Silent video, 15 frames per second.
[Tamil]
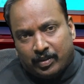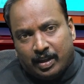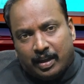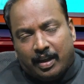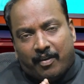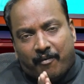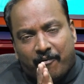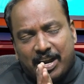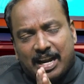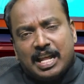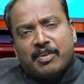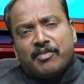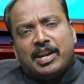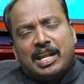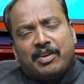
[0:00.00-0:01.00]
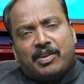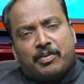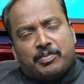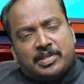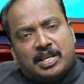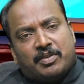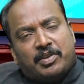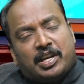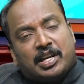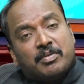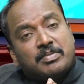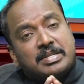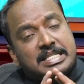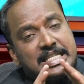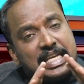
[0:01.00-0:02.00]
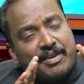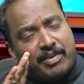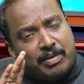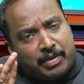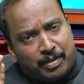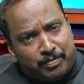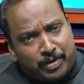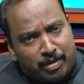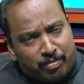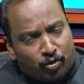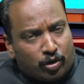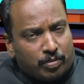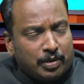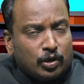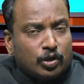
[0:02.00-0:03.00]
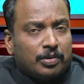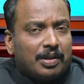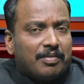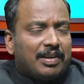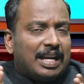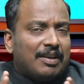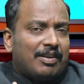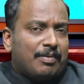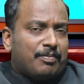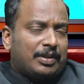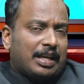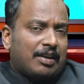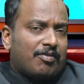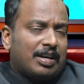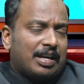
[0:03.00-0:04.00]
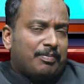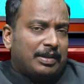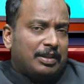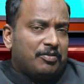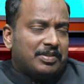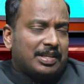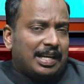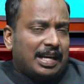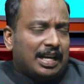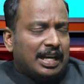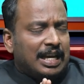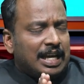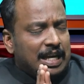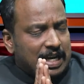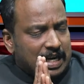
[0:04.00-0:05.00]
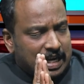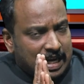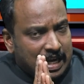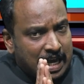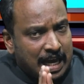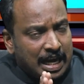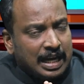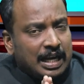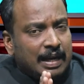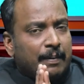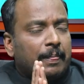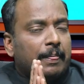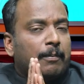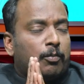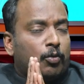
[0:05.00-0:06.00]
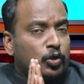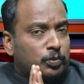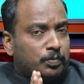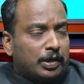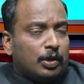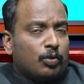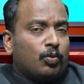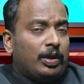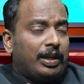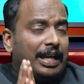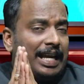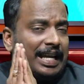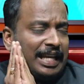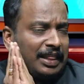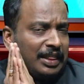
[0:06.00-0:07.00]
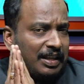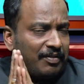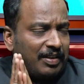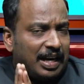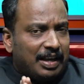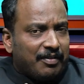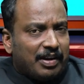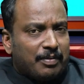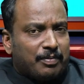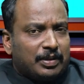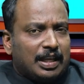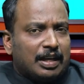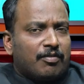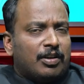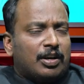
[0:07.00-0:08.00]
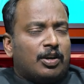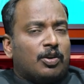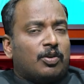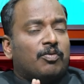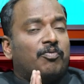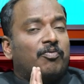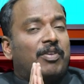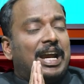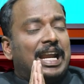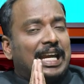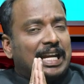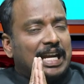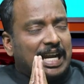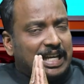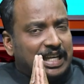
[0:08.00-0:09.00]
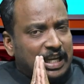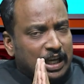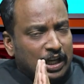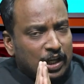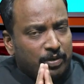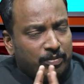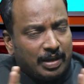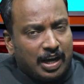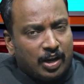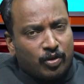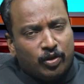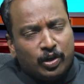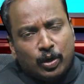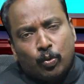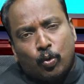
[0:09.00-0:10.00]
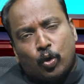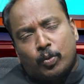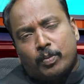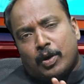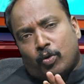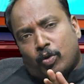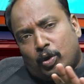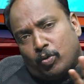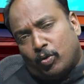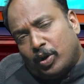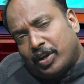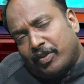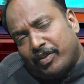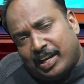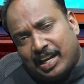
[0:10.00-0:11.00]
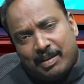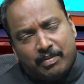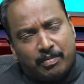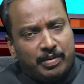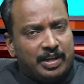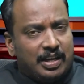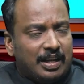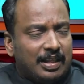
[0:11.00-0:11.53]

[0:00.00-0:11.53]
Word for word: வரலாறு வேலைவாய்ப்பு சேவை இயக்கம் சேவை மனப்பான்மையோட மட்டும்தான் வேலைவாய்ப்பு தகவல்களை பதிவு செய்கிறாங்க நாங்கள் போஸ்ட் பண்ணக்கூடிய எந்த வேலைவாய்ப்பு தகவல்களுக்கும் வேலைக்காக எங்கேயும் யாருக்கும் நீங்கள் ஒரு ரூபா கூட கொடுக்க வேண்டாம் அப்படின்றத